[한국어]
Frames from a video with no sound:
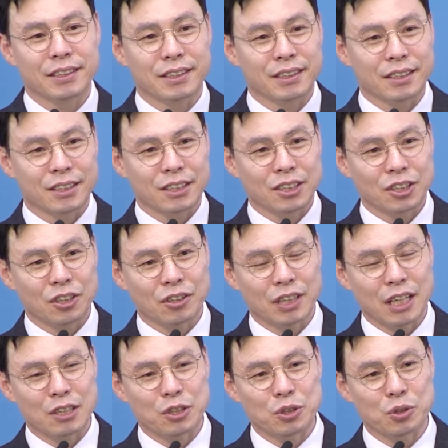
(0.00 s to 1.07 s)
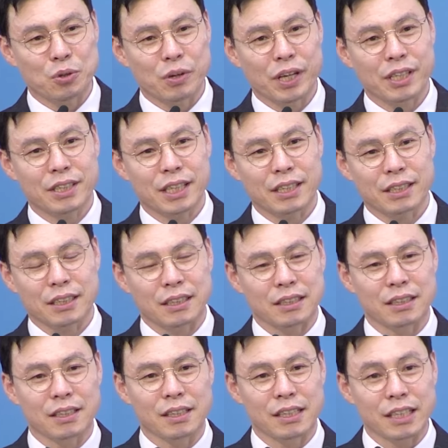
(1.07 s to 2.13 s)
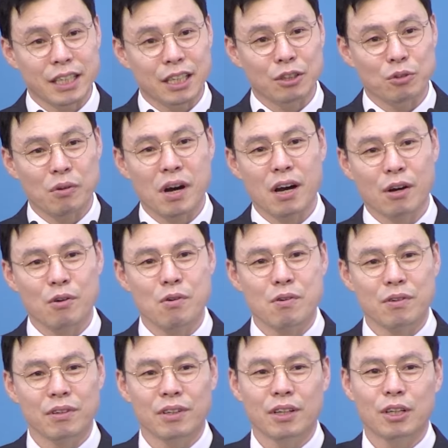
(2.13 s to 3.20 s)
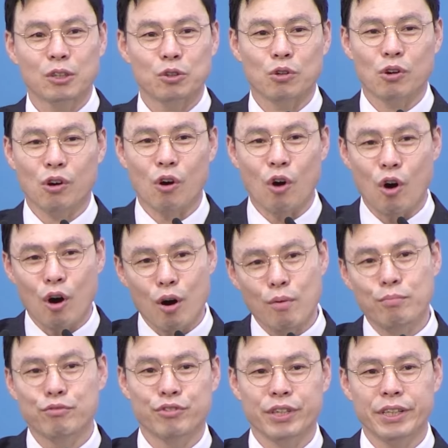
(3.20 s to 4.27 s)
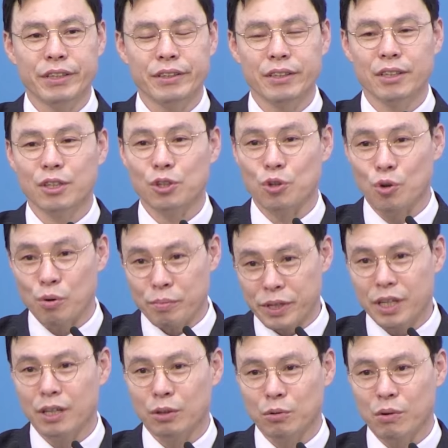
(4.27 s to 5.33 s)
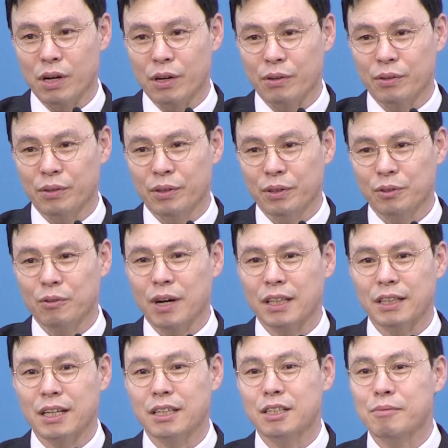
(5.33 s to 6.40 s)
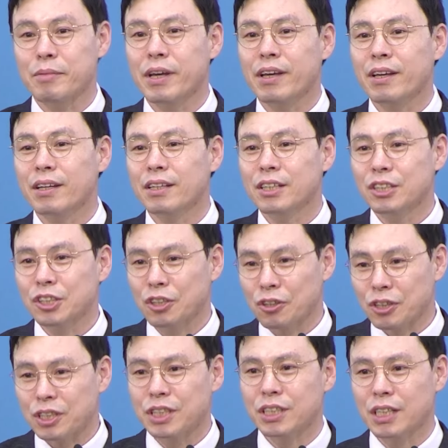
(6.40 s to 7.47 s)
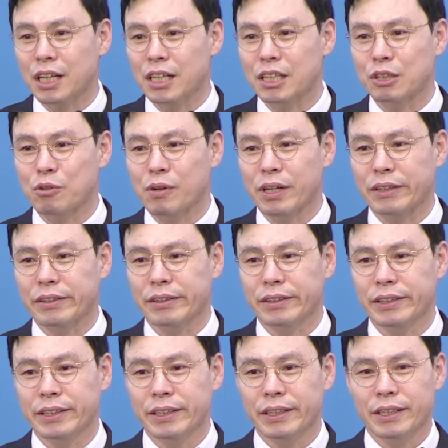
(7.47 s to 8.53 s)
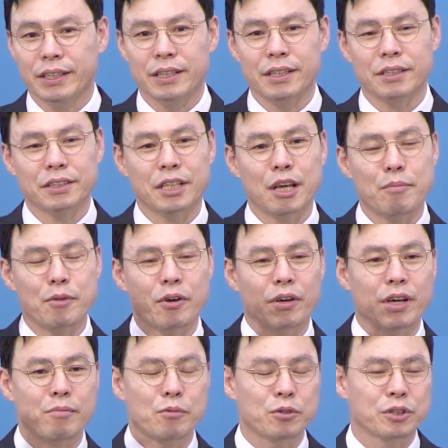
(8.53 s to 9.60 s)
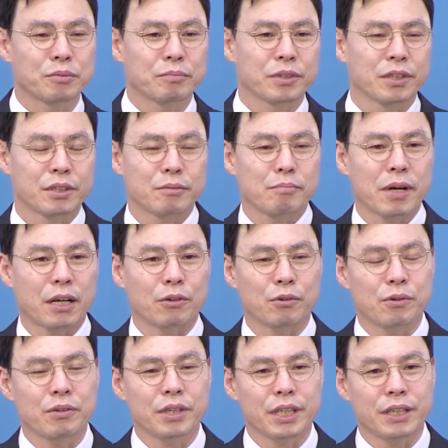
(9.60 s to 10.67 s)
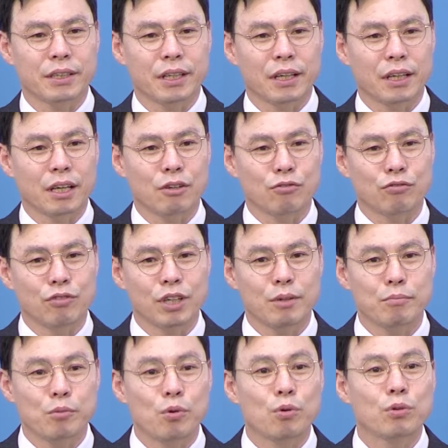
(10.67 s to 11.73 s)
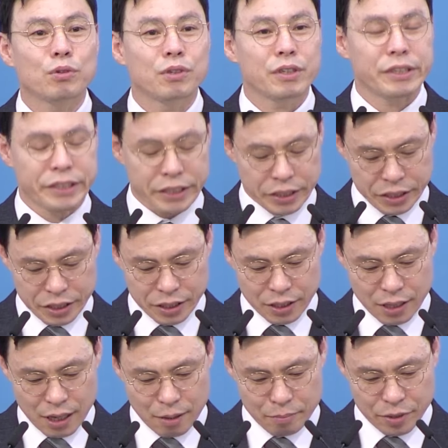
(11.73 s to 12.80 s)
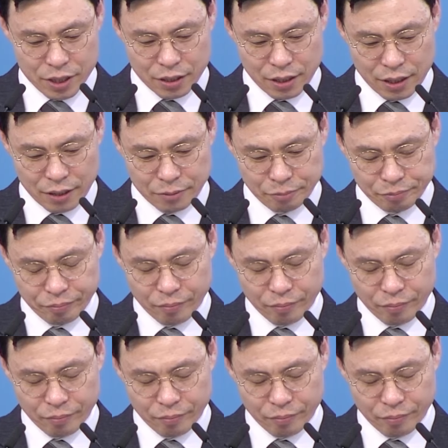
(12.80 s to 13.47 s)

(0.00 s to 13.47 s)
어, 천한 종의 자식들이기도 하고 또 거부인 요비이기도 하고 또 하나님의 선지자이기도 한 이 세 명의 모습들은 바로 이 땅의 우리 모두를 지칭합니다.